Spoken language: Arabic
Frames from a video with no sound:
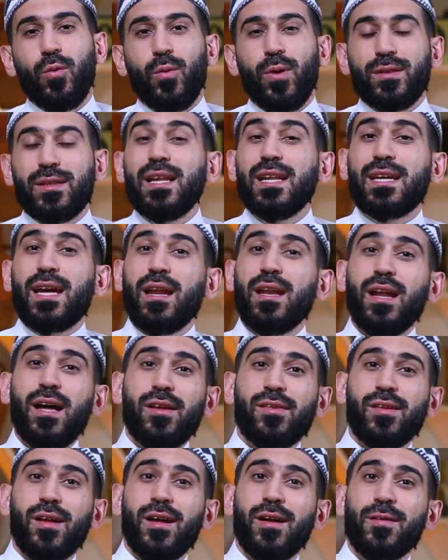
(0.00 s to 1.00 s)
وتلك
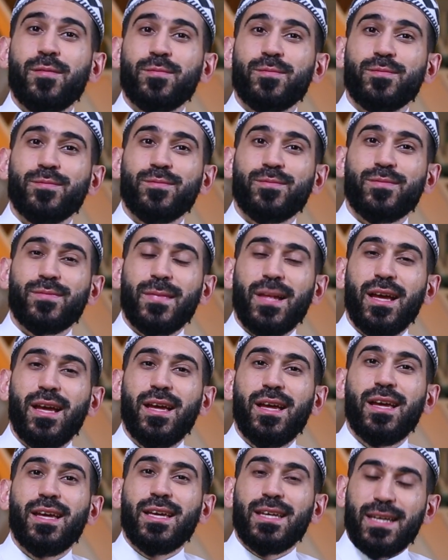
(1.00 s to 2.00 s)
اللحظه
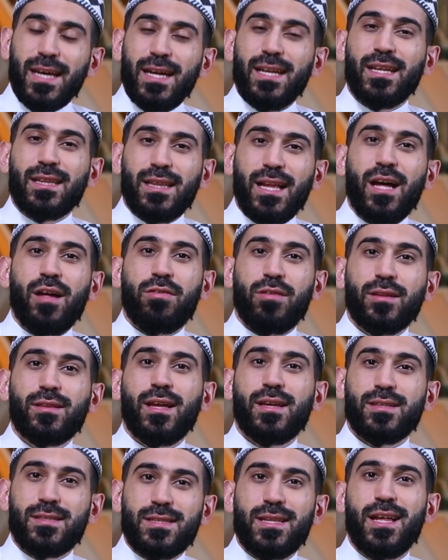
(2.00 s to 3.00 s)
كانت لحظه
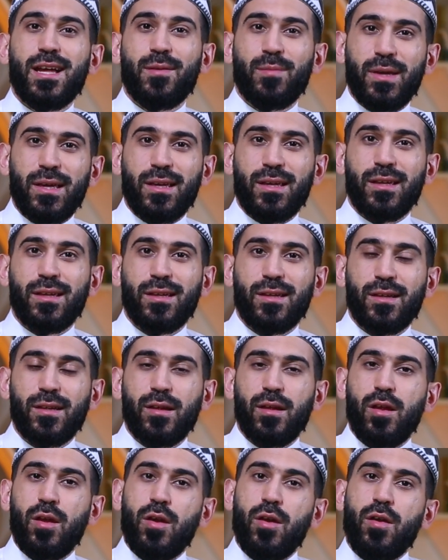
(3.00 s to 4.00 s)
اسلامه
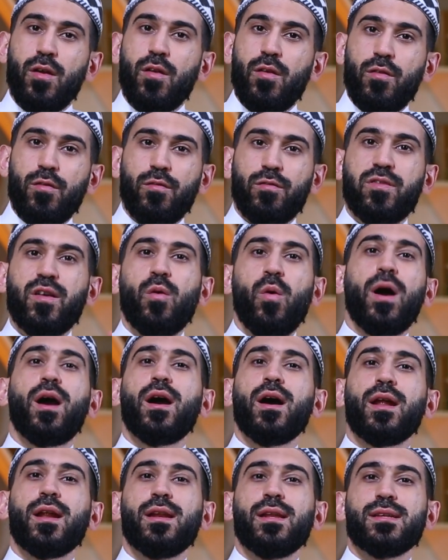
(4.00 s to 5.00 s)

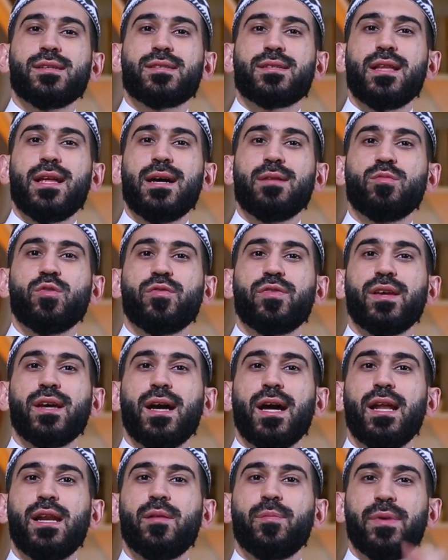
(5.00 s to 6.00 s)
فوقر الاسلام في
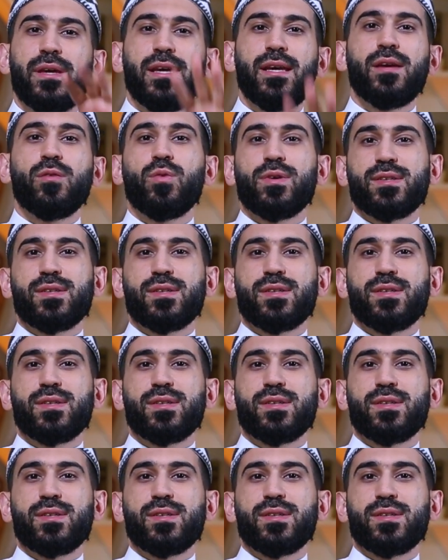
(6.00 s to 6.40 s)
قلبه